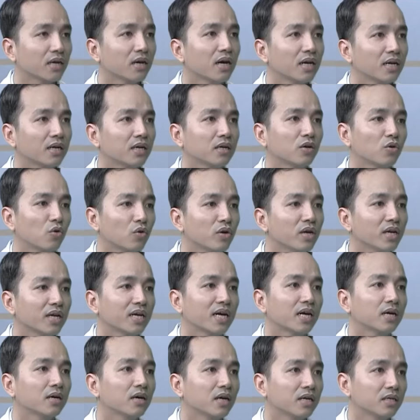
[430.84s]
cái gân cố
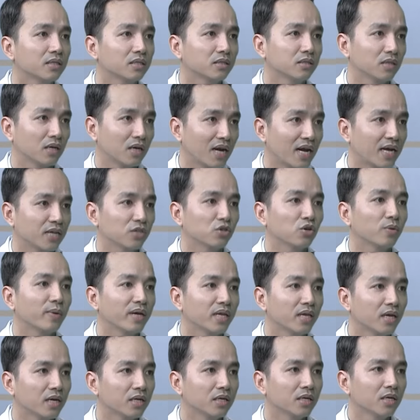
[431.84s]
định các gân trở lại cho
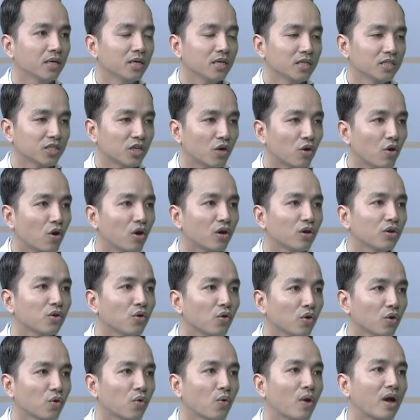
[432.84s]
bệnh nhân sau đó
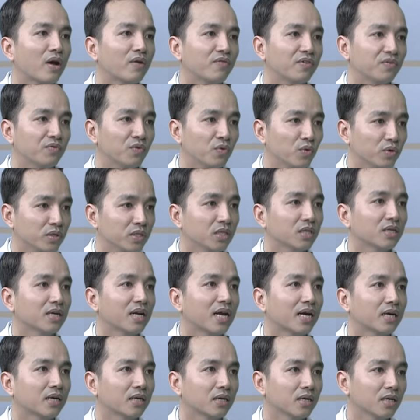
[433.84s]
nội khoa và phù chức
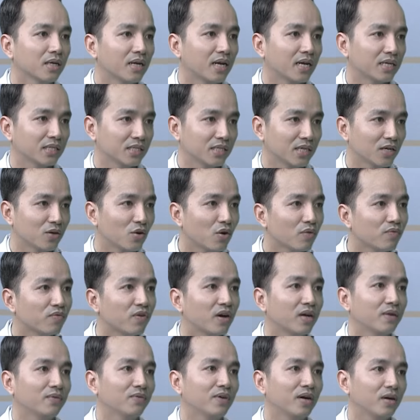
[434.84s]
năng khi này sẽ góp
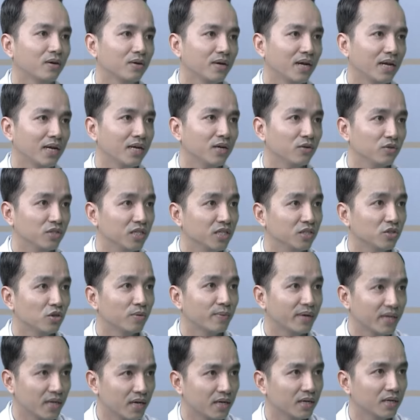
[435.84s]
phần vào để điều trị
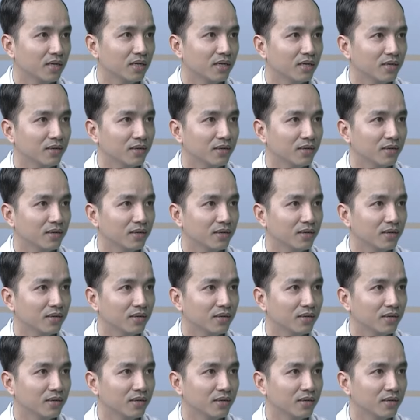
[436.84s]
cho bệnh nhân